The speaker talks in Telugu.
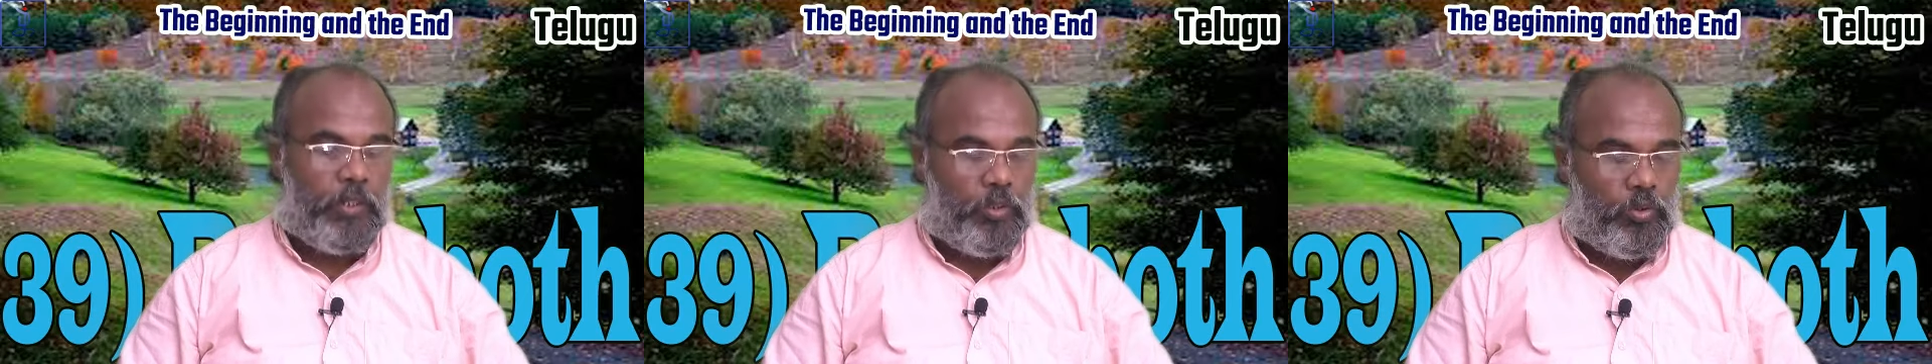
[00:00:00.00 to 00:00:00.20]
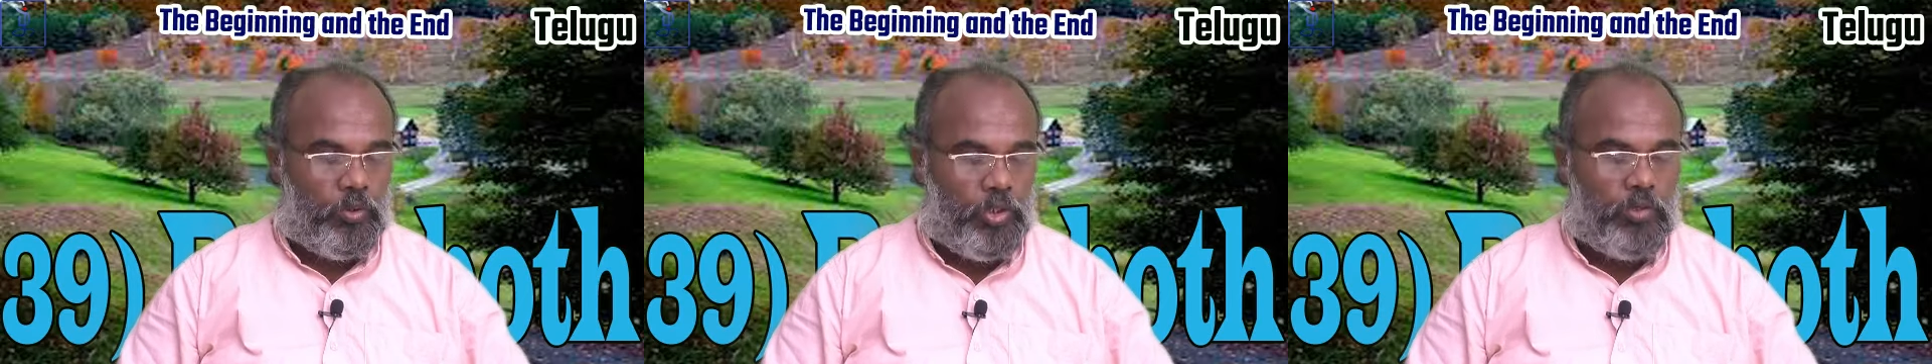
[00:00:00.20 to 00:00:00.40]

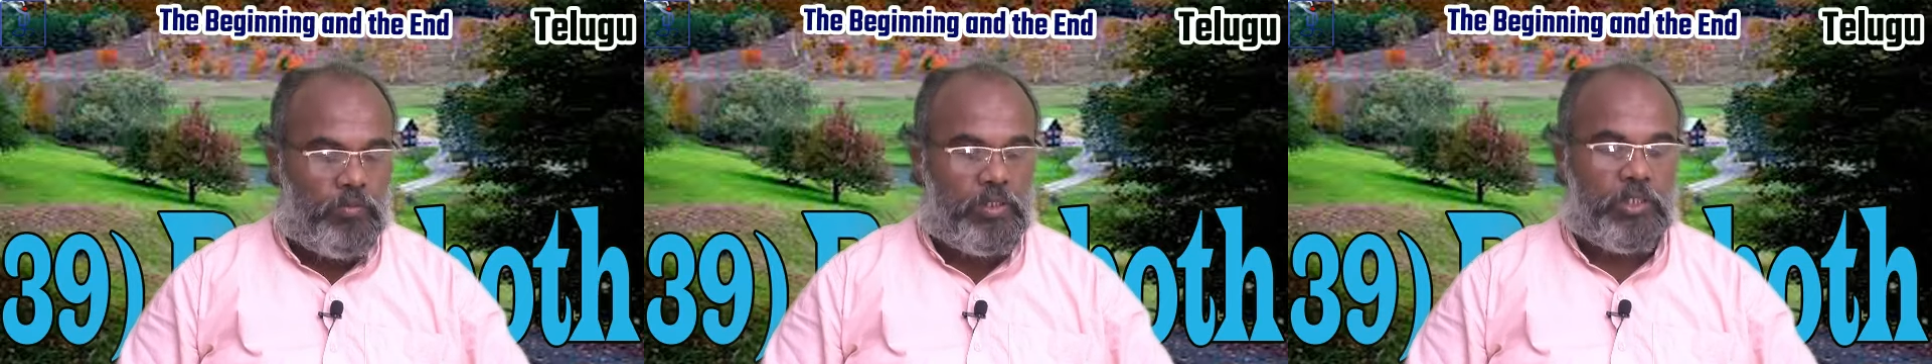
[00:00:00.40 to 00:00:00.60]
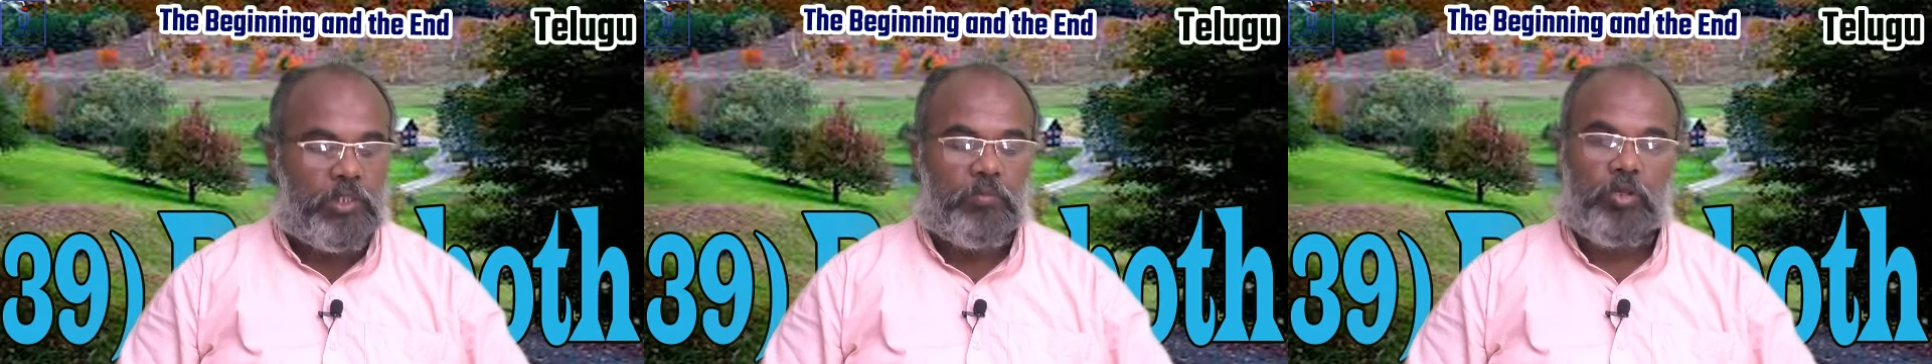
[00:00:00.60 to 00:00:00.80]
పదకొండవ
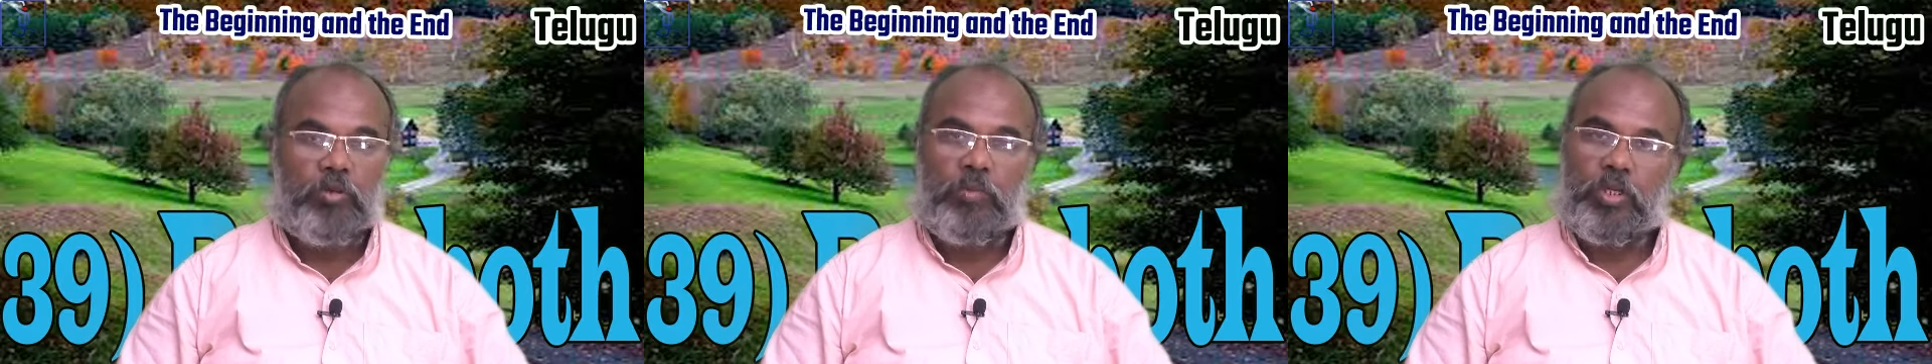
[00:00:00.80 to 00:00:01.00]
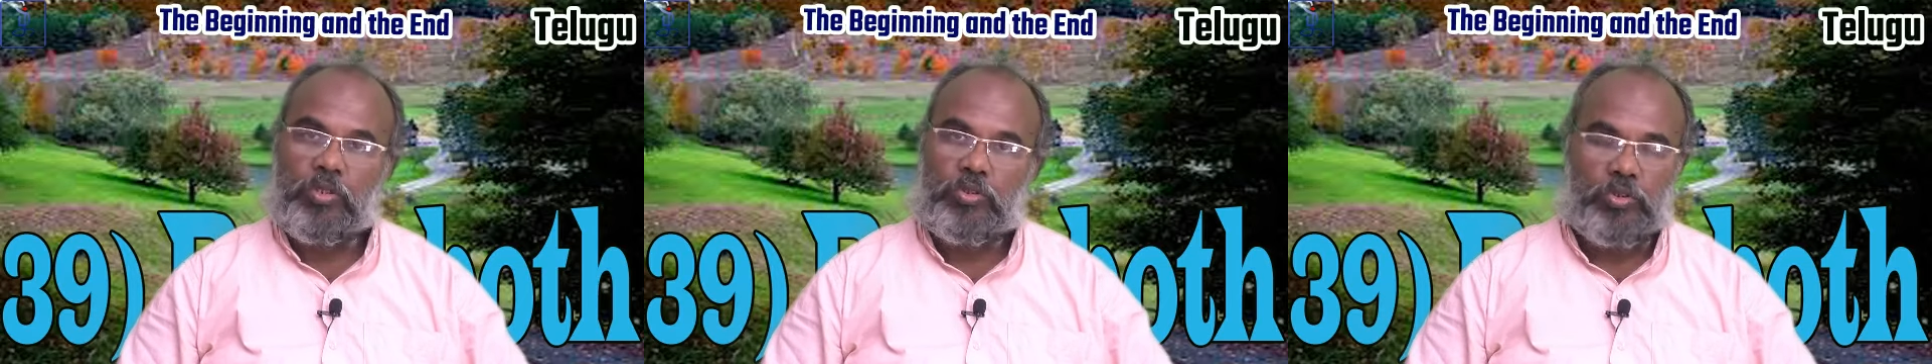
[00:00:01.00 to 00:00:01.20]
వచనంలో
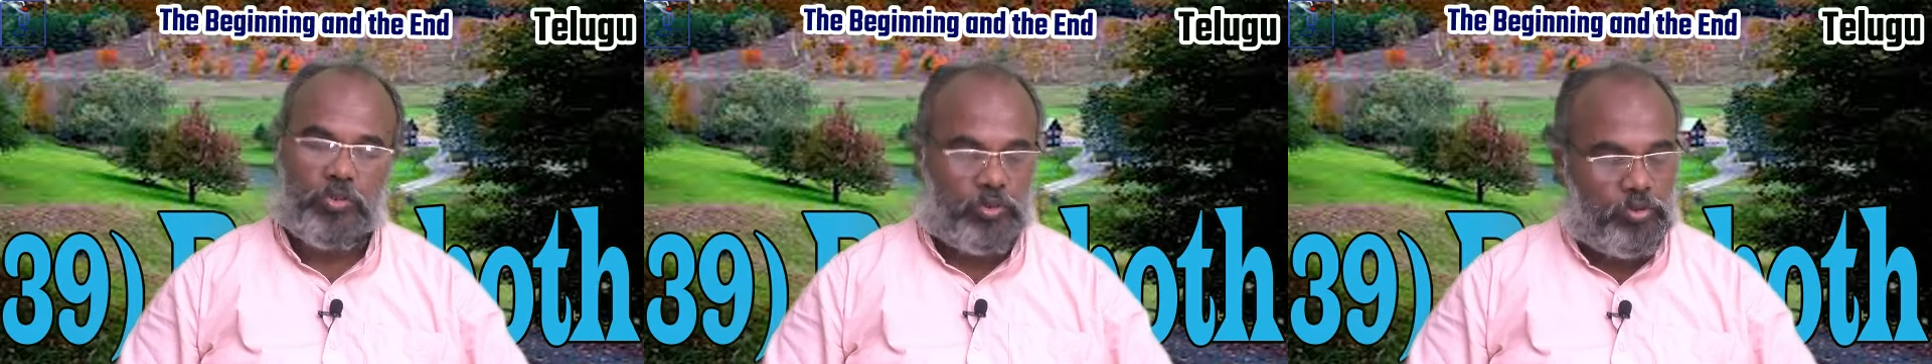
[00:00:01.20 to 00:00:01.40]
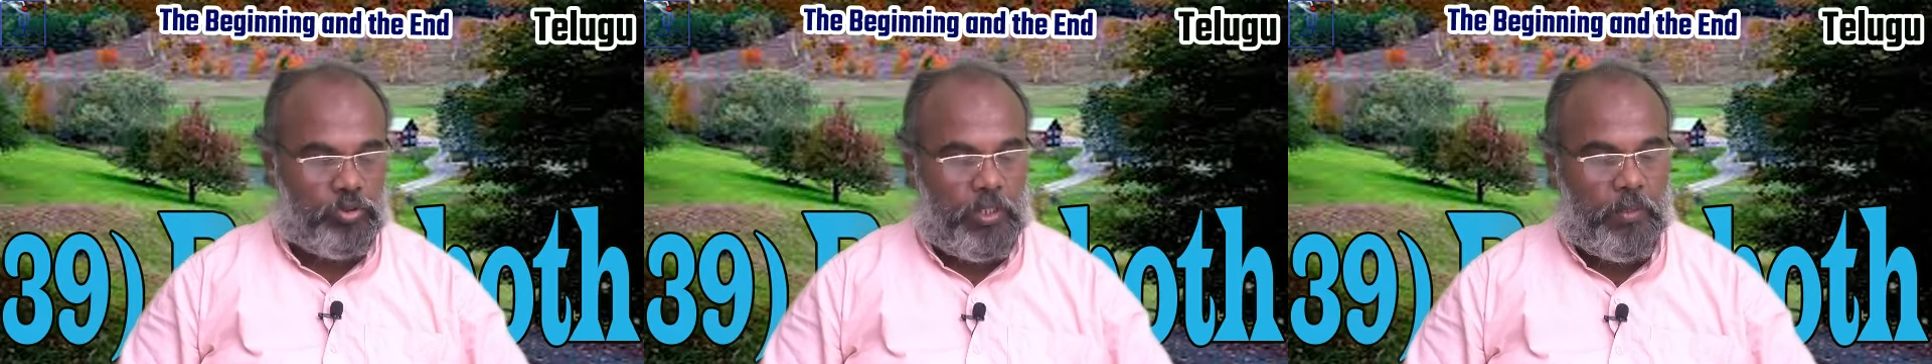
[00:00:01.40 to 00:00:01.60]
మనం
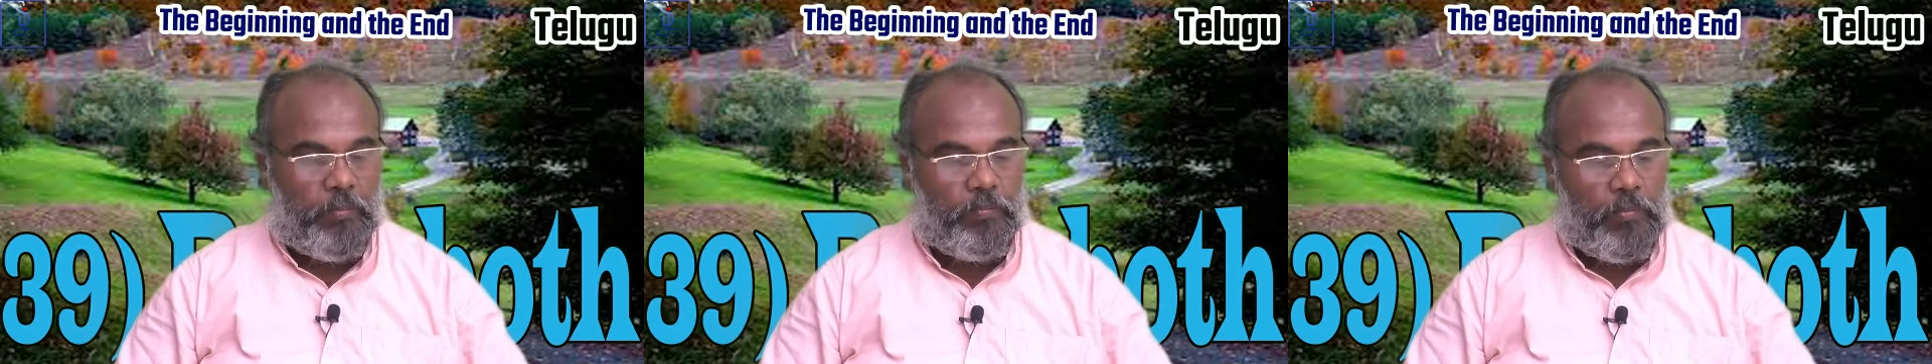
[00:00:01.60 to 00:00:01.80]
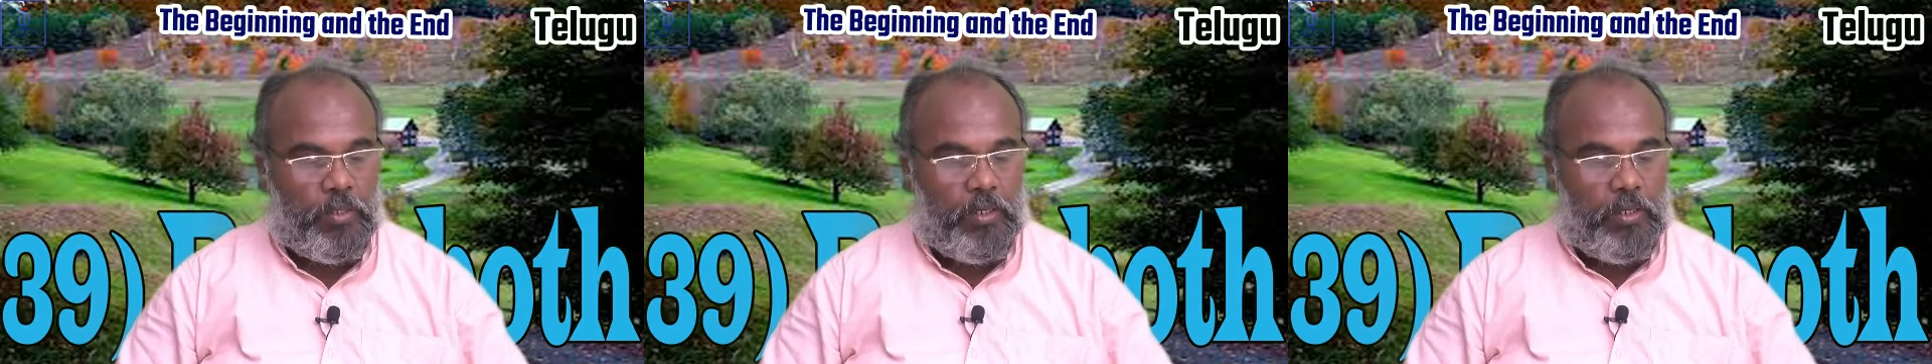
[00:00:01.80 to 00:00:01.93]
చూస్తున్నాం